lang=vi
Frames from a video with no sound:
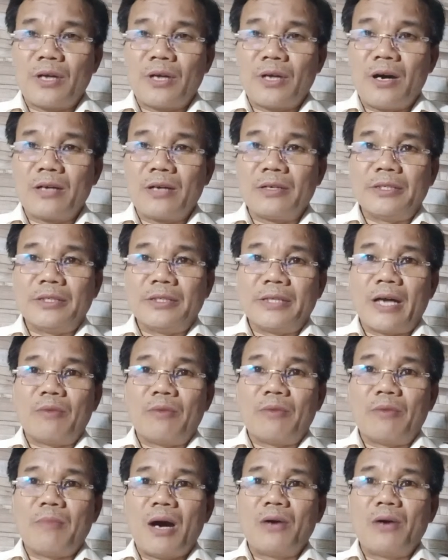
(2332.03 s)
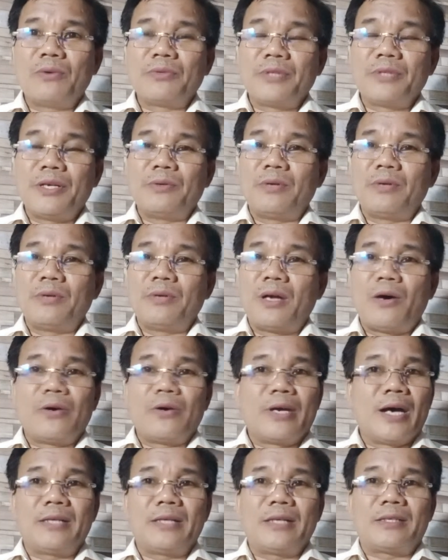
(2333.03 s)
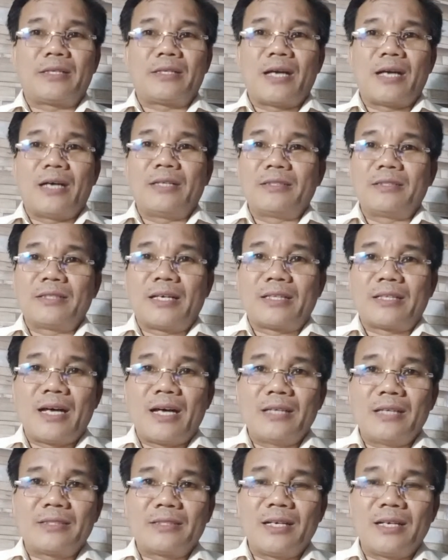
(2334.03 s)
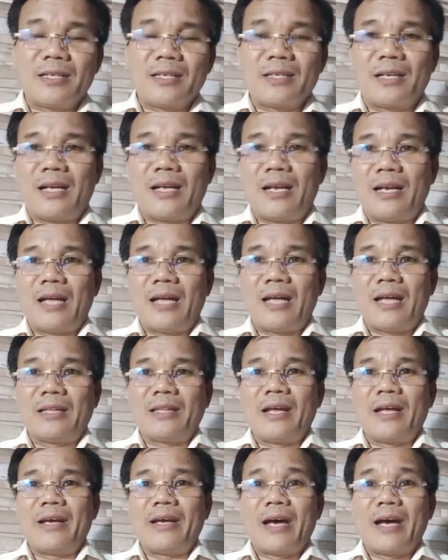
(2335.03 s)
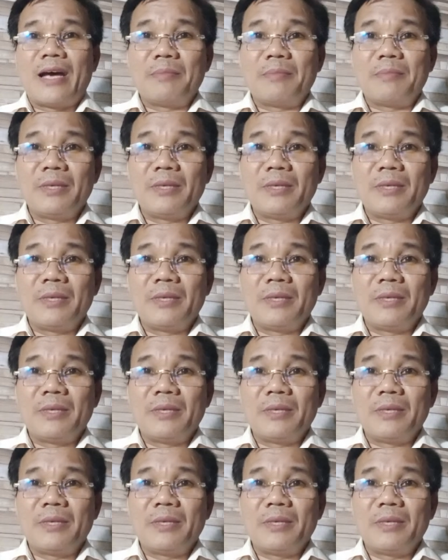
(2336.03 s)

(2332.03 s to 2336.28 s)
cho người nào bao nhiêu, lôi hết trơn ra, thấy rất là là tệ hại.